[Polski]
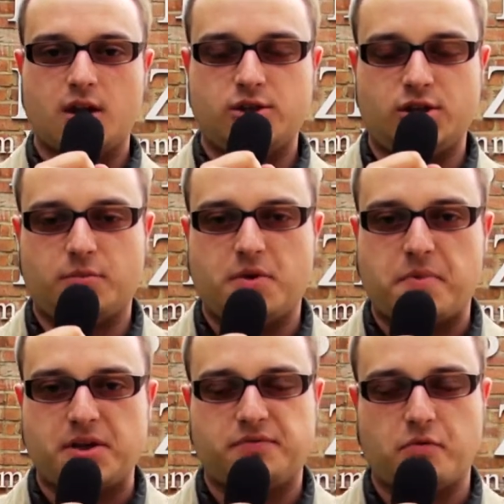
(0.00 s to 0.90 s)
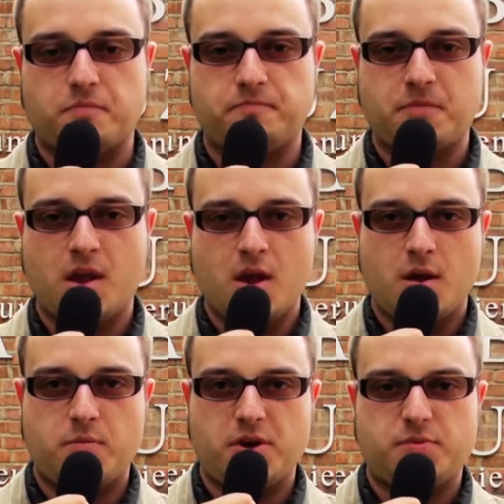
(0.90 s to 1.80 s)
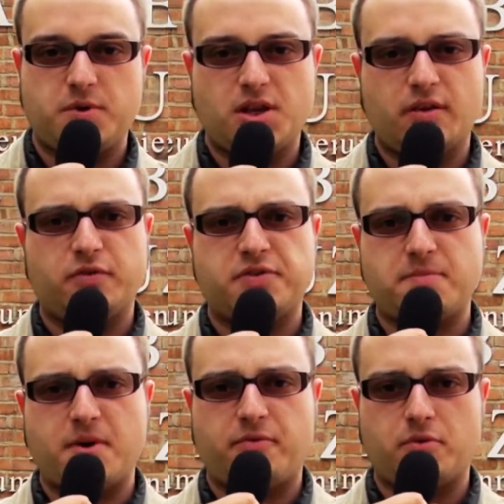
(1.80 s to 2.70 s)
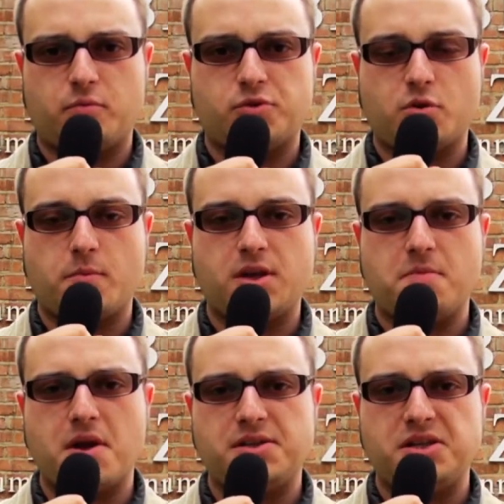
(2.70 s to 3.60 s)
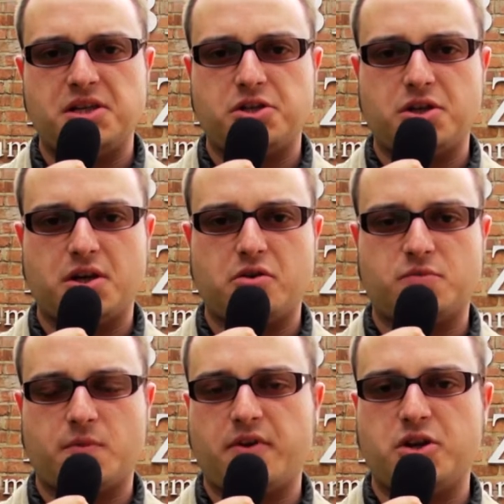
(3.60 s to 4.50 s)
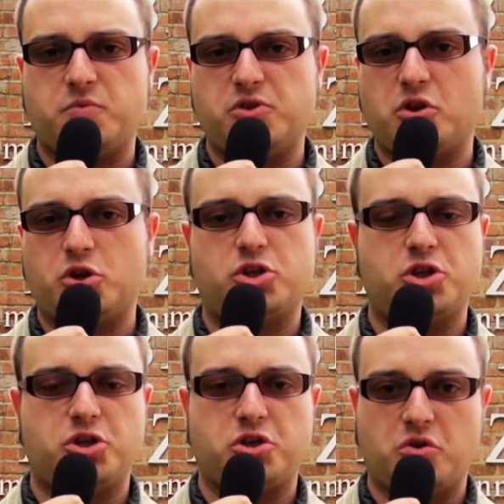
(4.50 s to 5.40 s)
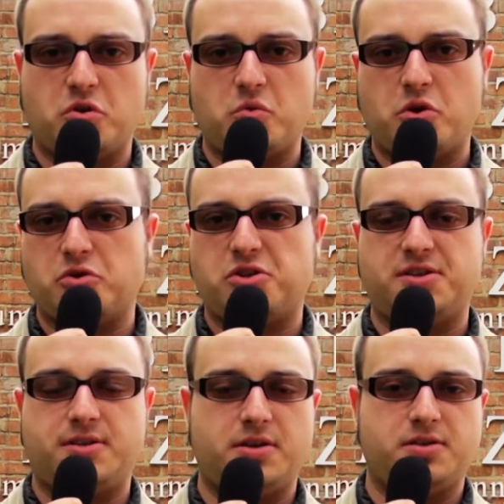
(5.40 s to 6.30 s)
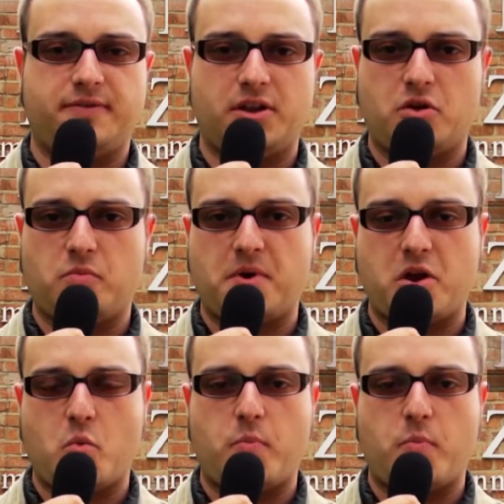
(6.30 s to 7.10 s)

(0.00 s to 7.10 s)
Dzień dobry Państwu. Byliśmy niedawno w Semafor Muzeum Animacji, gdzie rozmawialiśmy z roztrzęsioną i rozhisteryzowaną panią